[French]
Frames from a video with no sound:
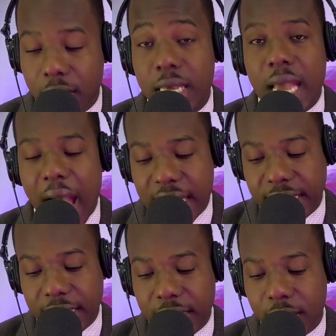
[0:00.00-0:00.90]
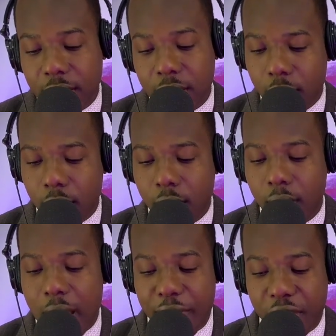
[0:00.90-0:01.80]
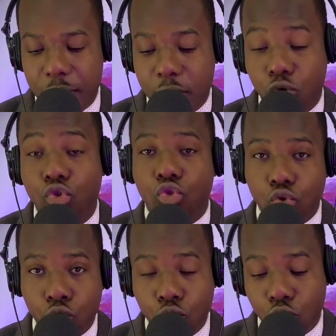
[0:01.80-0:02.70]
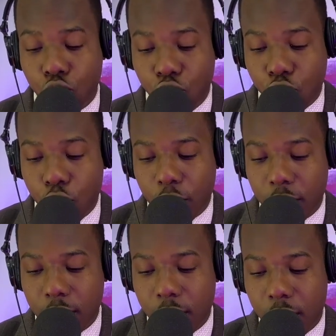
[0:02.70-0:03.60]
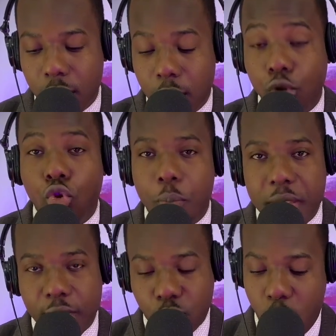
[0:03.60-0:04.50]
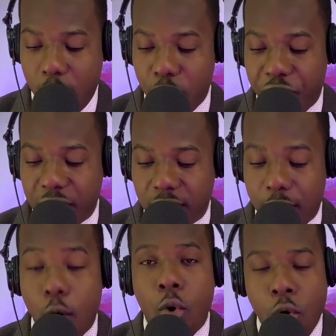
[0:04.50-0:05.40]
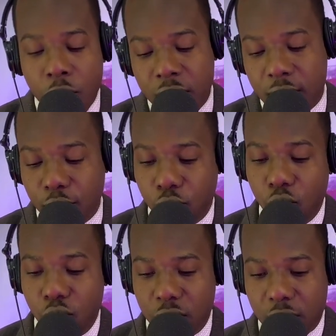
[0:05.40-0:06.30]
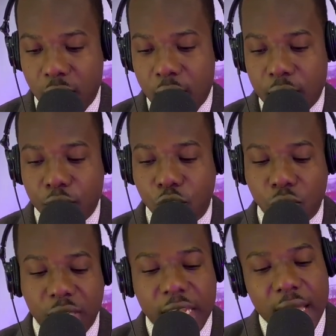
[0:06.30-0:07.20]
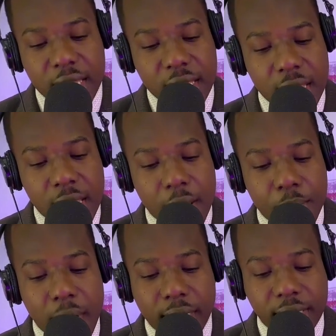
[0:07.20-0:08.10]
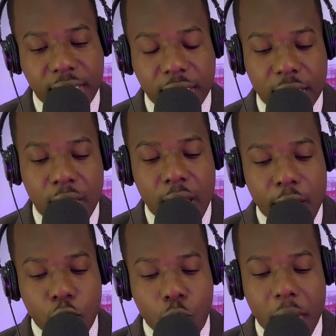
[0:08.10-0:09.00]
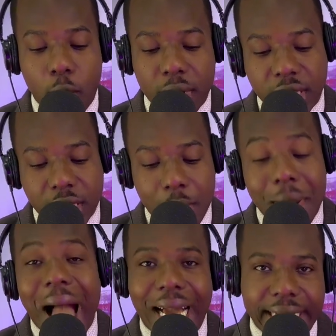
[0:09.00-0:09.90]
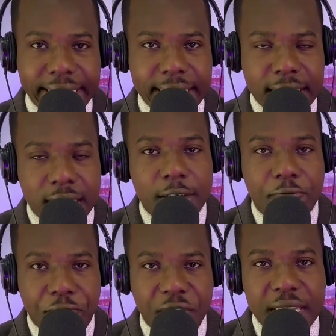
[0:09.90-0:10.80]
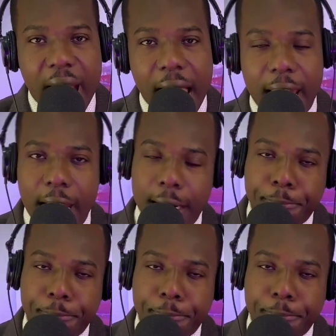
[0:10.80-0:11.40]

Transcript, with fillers: et hâter l'avènement du jour de Dieu. 2 Pierre 3, le verset 11, 12. Jeudi à c'est mardi, nous parlons ensemble la crise finale.